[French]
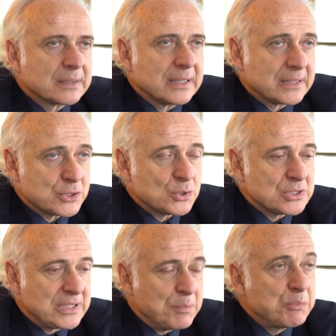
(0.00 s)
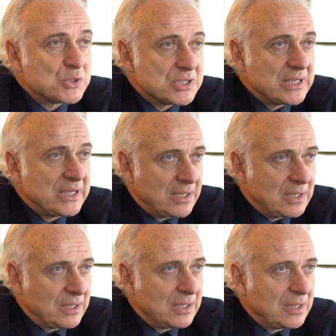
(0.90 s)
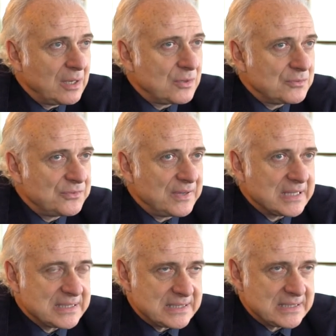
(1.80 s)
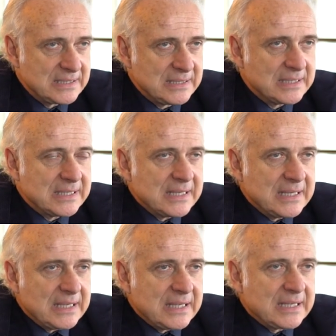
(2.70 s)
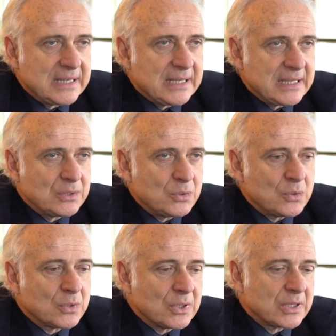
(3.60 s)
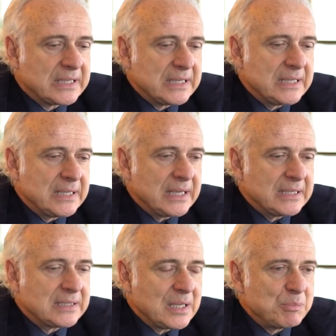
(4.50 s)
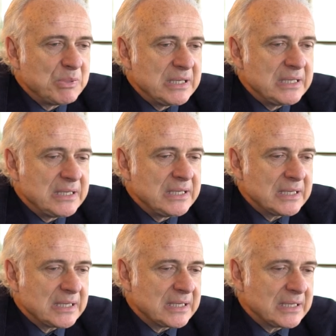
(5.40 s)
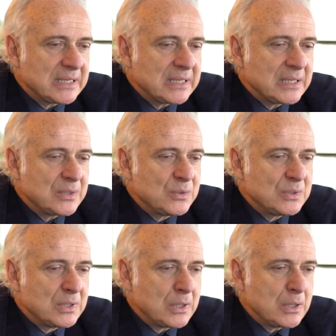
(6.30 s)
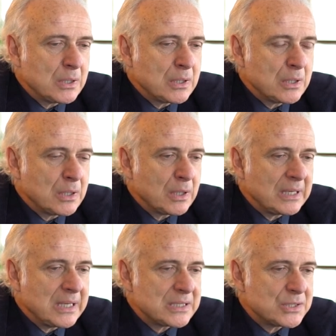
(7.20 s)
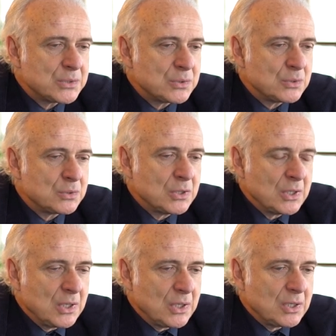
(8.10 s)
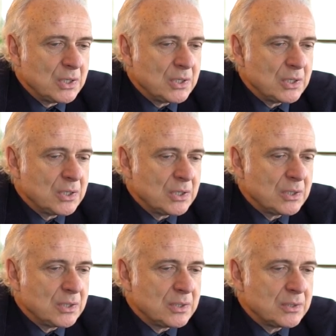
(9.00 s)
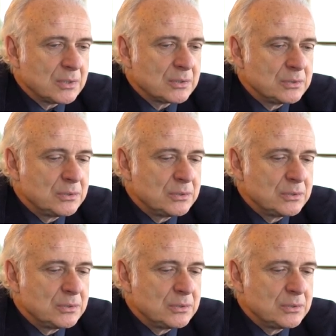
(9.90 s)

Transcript: quelque chose qui est posé en face. Euh, donc qui établit euh, une, euh, relation, de,